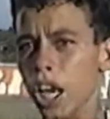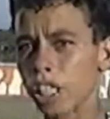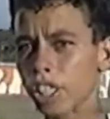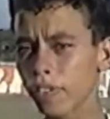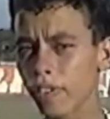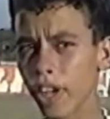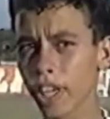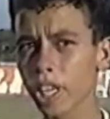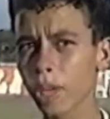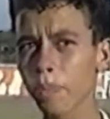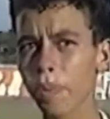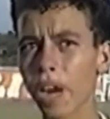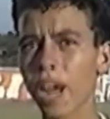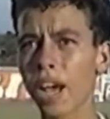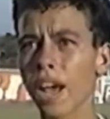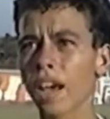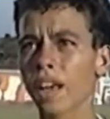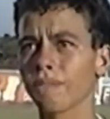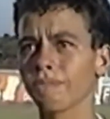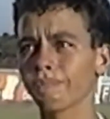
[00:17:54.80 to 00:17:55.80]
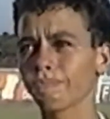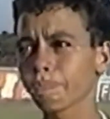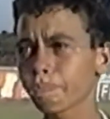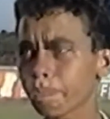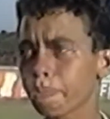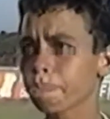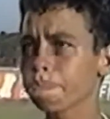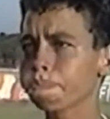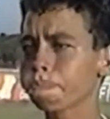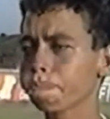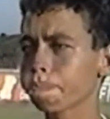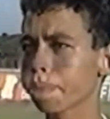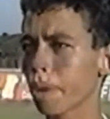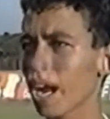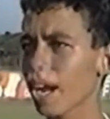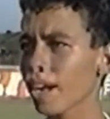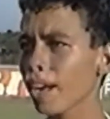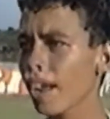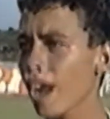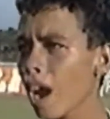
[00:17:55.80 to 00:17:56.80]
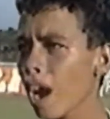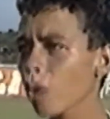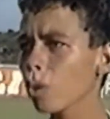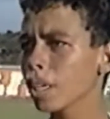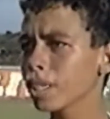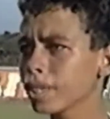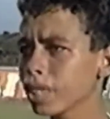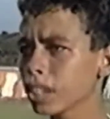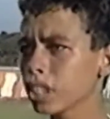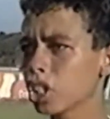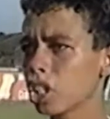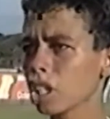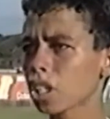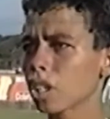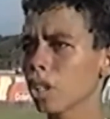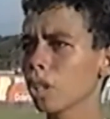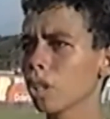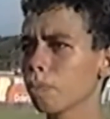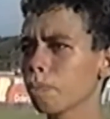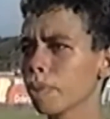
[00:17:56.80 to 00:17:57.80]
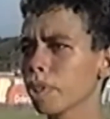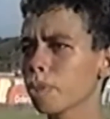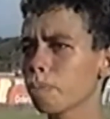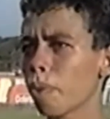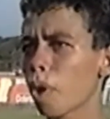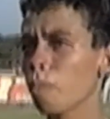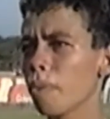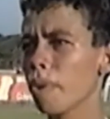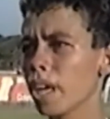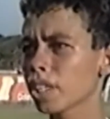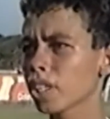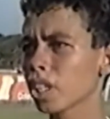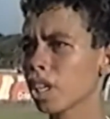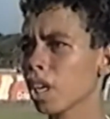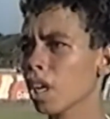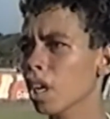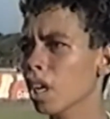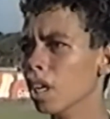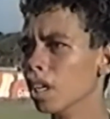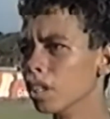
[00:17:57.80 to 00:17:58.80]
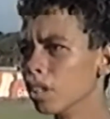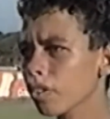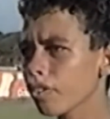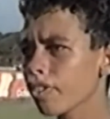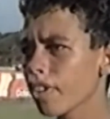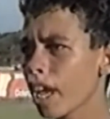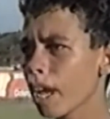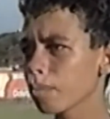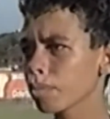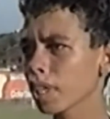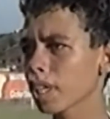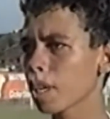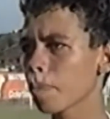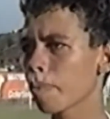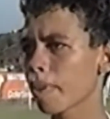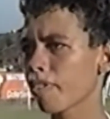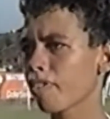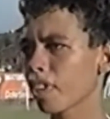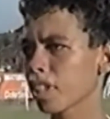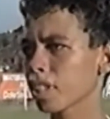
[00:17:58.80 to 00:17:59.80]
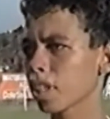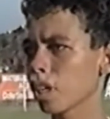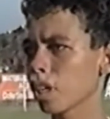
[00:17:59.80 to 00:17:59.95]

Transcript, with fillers: para ganhar esse título, principalmente. Não viemos aqui para fazer um, um, artilheiro, mas